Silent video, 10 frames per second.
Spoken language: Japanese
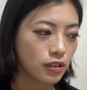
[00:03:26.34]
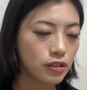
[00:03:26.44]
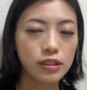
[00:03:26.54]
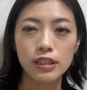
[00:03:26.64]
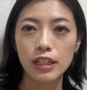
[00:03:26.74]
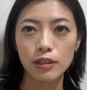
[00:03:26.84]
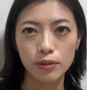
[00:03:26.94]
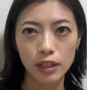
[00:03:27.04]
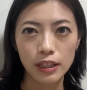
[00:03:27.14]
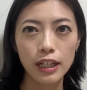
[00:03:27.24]
ついたりと
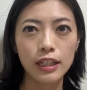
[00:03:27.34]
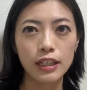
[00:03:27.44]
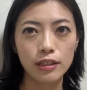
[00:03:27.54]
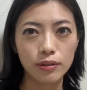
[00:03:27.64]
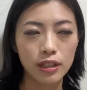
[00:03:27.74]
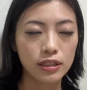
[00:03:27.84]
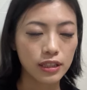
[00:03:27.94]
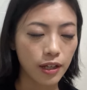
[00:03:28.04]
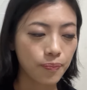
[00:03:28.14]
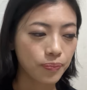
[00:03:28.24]
か垂れたりとかし
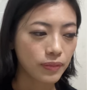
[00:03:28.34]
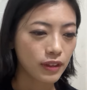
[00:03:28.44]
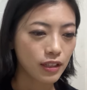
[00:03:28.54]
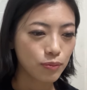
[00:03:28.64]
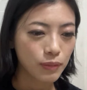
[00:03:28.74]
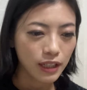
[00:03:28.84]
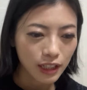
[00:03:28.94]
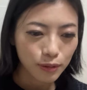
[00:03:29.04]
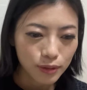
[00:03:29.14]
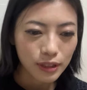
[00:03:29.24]
て、で毎
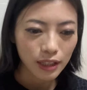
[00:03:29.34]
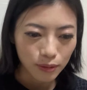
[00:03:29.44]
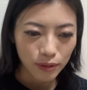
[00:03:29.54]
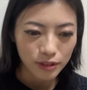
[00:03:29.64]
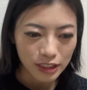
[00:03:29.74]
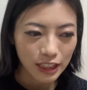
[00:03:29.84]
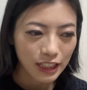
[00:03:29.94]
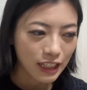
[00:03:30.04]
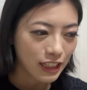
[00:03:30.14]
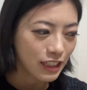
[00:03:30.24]
回拭くけど知らな
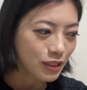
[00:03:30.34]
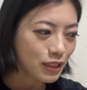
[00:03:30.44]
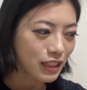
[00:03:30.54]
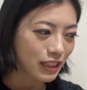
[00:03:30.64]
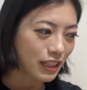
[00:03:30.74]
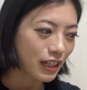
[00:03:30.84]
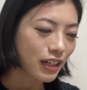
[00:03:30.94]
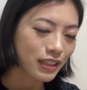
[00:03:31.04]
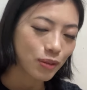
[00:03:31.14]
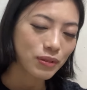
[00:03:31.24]
い間についてて、あ
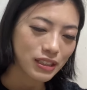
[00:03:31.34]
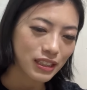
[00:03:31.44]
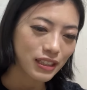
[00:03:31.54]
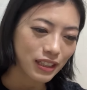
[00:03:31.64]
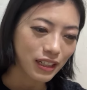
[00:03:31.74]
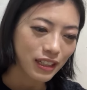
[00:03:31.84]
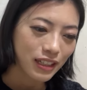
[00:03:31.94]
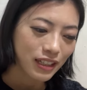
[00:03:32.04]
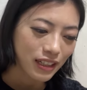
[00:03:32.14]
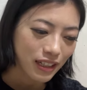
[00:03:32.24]
固まっちゃった、
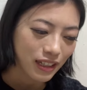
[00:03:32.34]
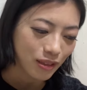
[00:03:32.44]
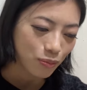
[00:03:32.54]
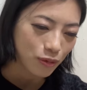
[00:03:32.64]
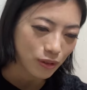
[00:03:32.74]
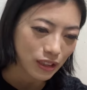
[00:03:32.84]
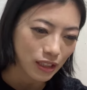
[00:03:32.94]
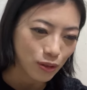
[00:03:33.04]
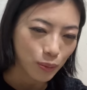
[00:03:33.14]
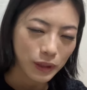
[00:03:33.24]
あもう消
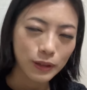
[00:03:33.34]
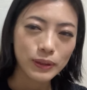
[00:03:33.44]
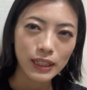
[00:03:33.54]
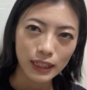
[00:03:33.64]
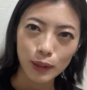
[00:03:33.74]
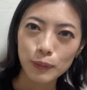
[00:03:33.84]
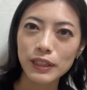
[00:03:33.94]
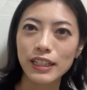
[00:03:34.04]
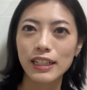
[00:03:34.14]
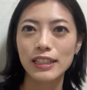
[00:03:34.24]
すのめんどくさいなみ
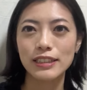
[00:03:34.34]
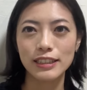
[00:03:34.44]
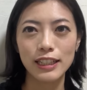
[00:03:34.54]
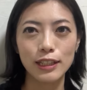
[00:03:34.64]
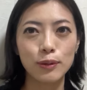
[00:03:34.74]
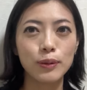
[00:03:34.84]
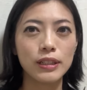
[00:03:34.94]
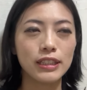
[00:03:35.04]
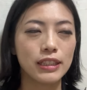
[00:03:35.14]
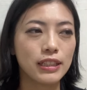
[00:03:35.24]
たいな感じで汚れ
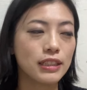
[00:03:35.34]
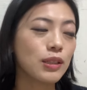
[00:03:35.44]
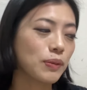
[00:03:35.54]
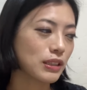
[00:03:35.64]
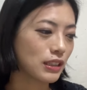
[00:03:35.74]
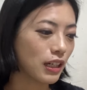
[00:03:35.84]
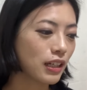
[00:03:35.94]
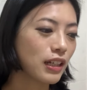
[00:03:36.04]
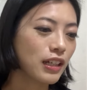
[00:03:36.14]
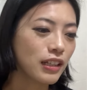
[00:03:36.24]
ちゃったりしてました。
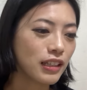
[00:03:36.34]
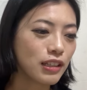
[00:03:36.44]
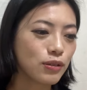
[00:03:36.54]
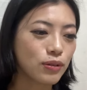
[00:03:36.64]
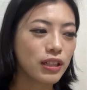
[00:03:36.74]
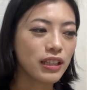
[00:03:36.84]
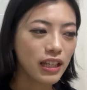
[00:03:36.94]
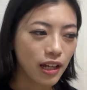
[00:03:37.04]
でそれで、